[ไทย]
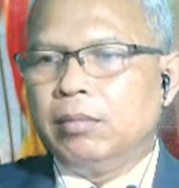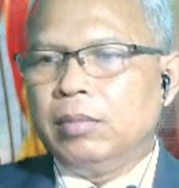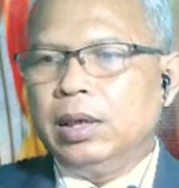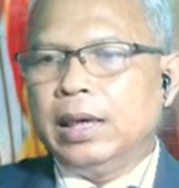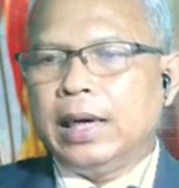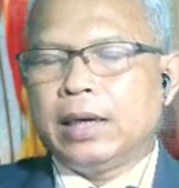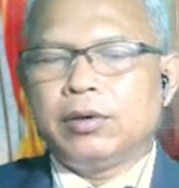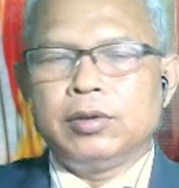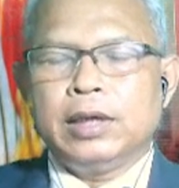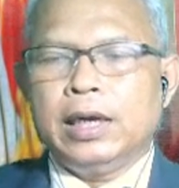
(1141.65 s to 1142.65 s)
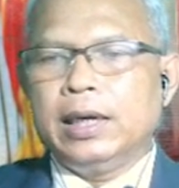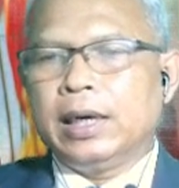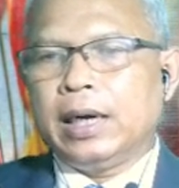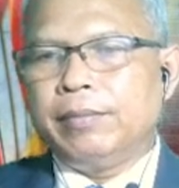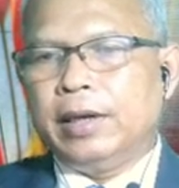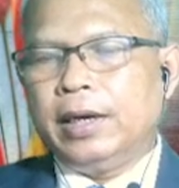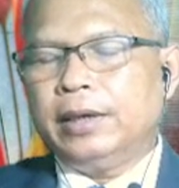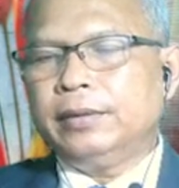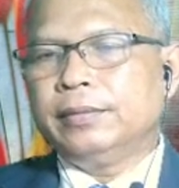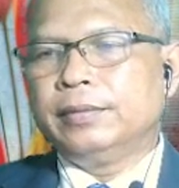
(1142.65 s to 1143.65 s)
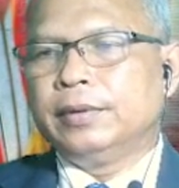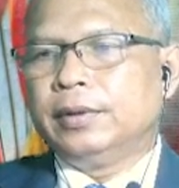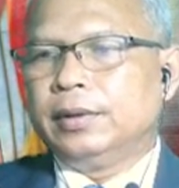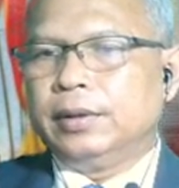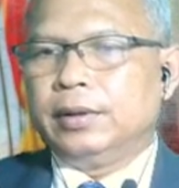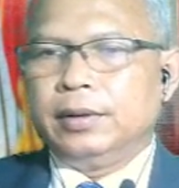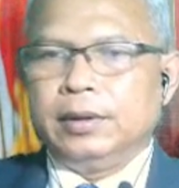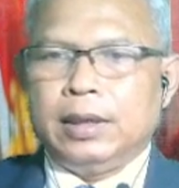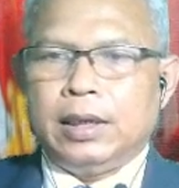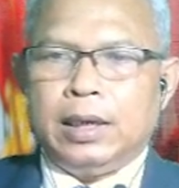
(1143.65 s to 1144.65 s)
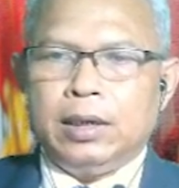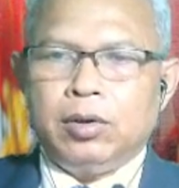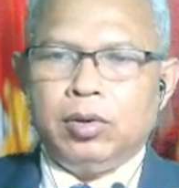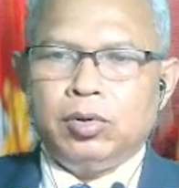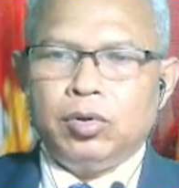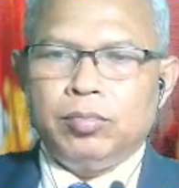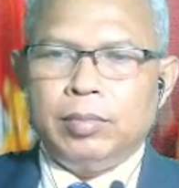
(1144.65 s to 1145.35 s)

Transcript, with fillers: มื้ออาหารของท่านนะครับนะ ดังนั้นก็จบห